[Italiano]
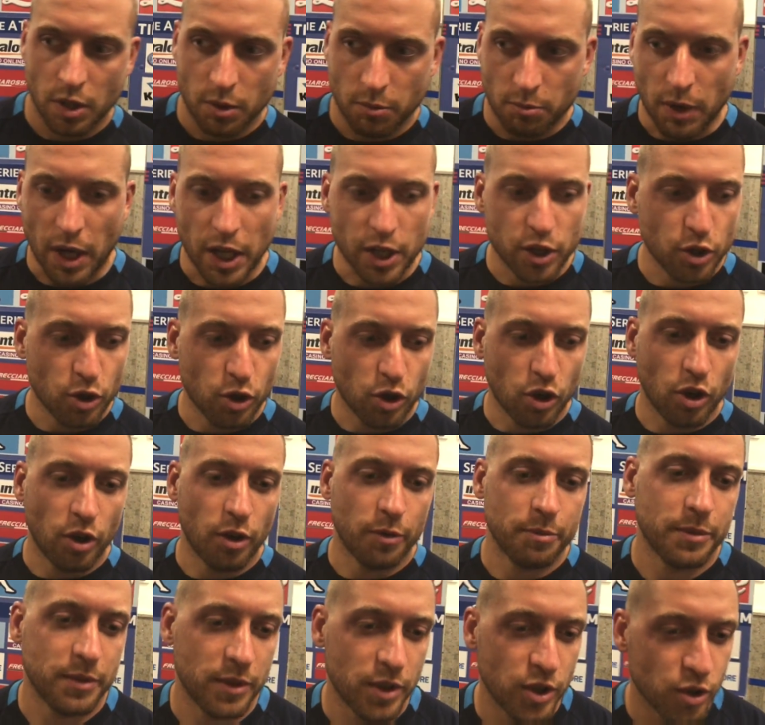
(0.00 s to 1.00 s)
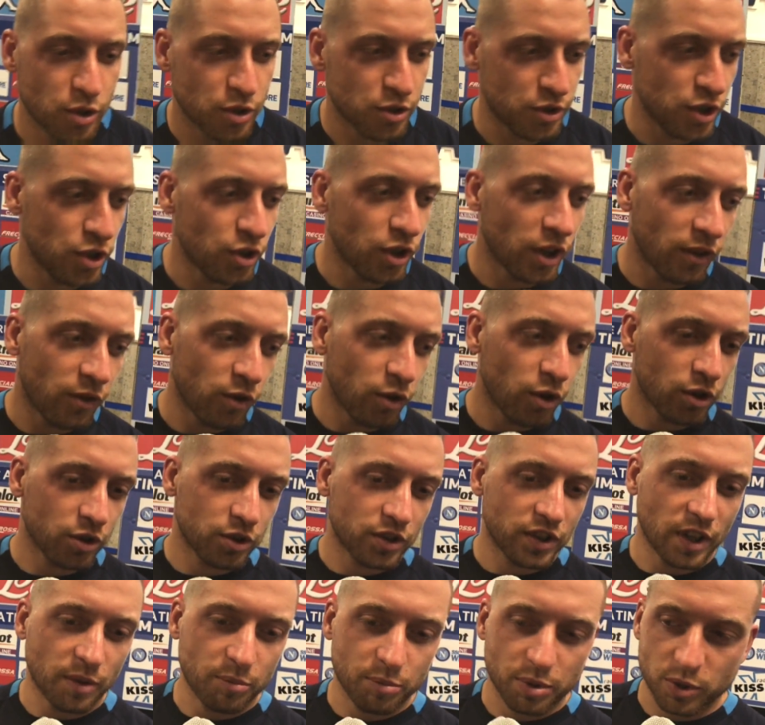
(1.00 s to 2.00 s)
Ma io, io, io, lavoro
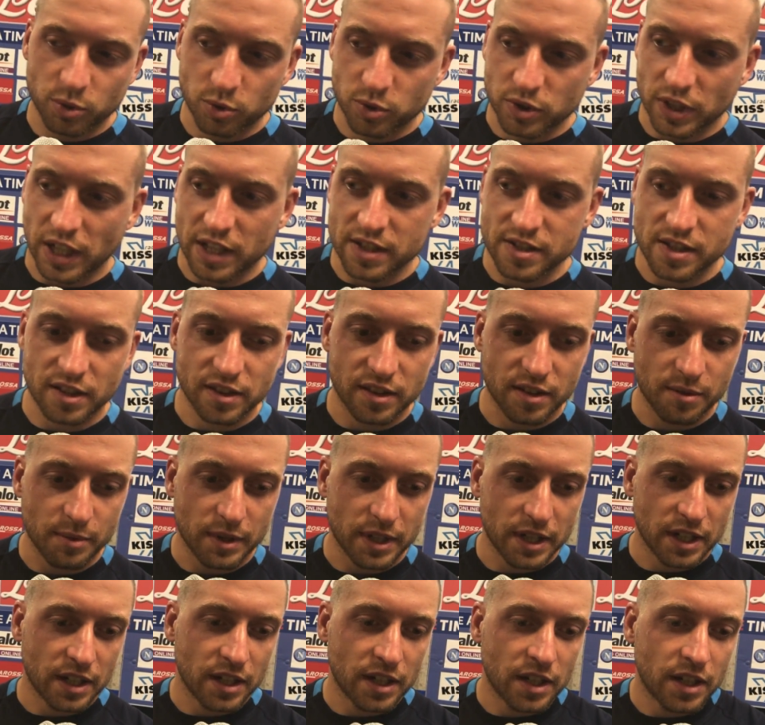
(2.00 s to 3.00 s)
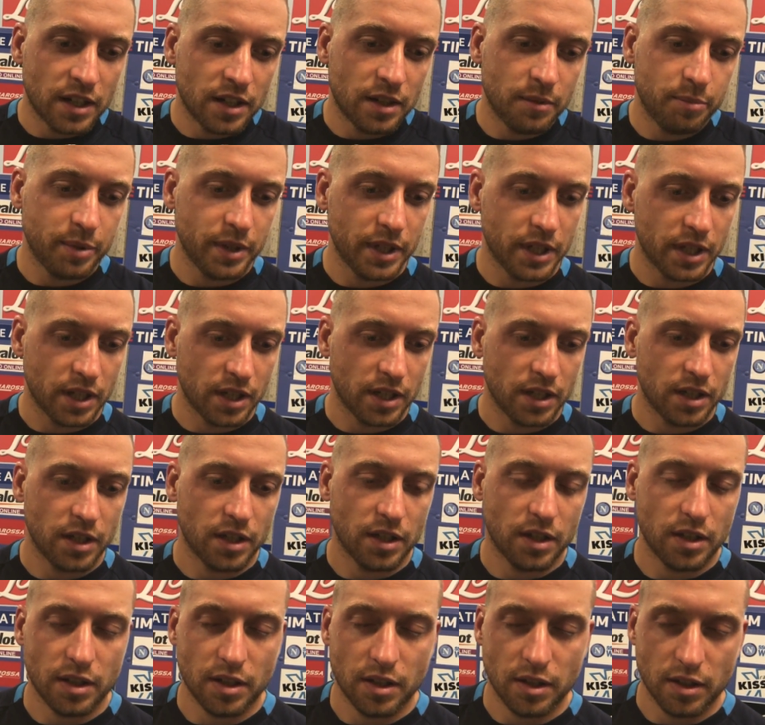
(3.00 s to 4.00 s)
sempre tutta la settimana per,
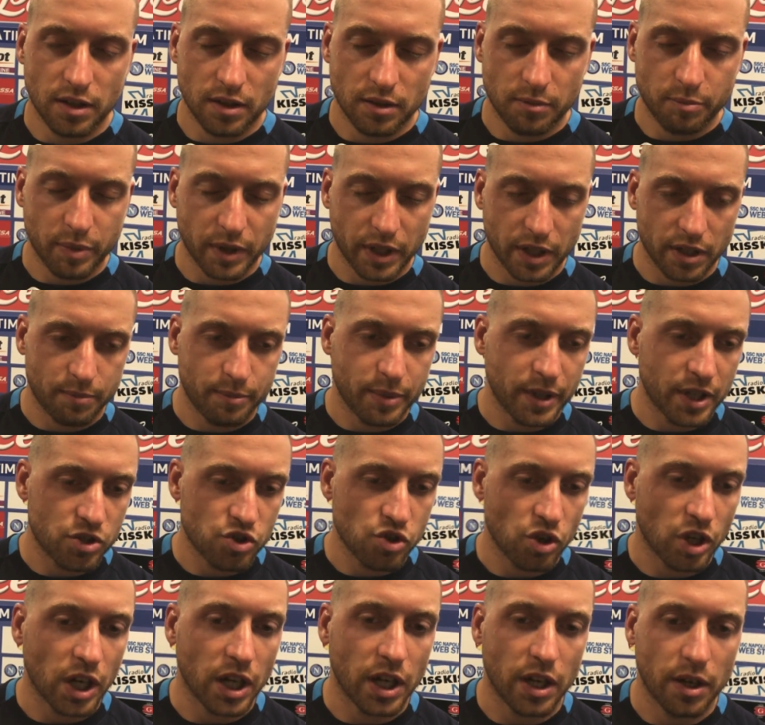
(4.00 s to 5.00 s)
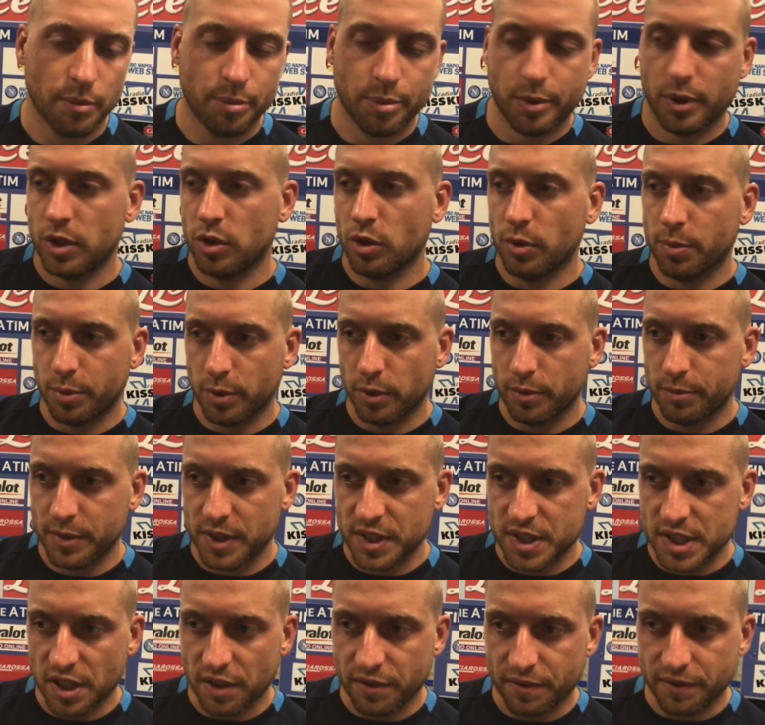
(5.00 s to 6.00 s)
per, per, giocare, poi dopo il
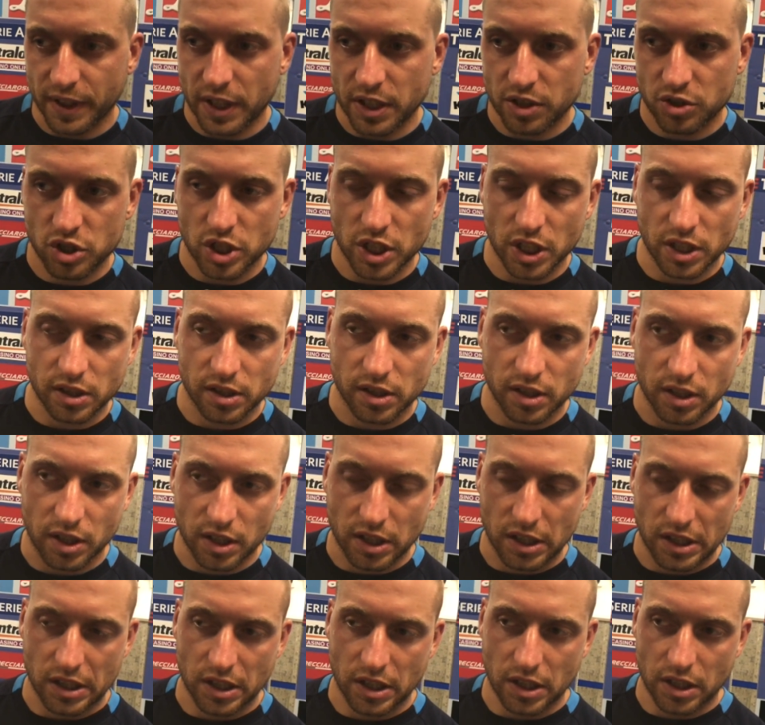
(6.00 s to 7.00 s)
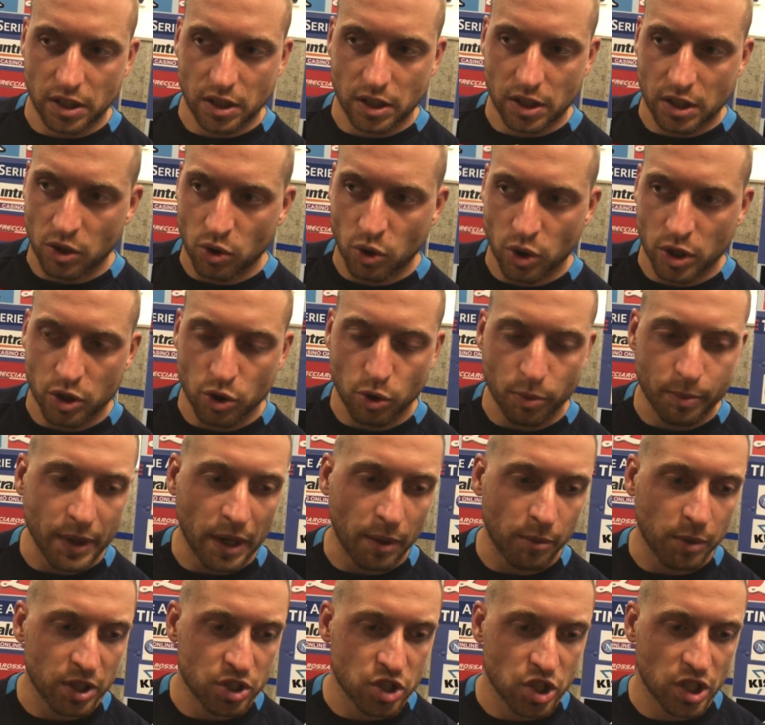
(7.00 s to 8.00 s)
mister fa le scelte, noi
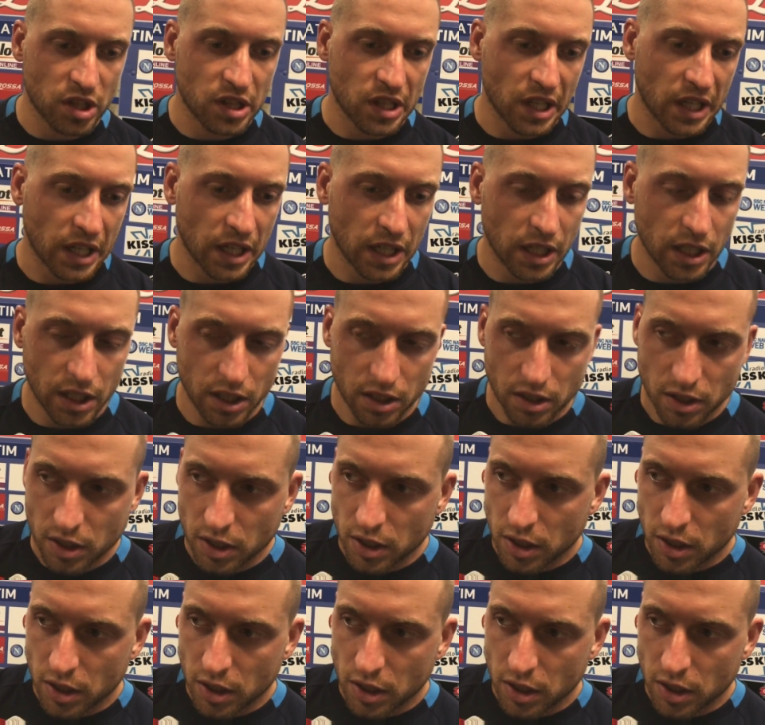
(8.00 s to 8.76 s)
dobbiamo accettarle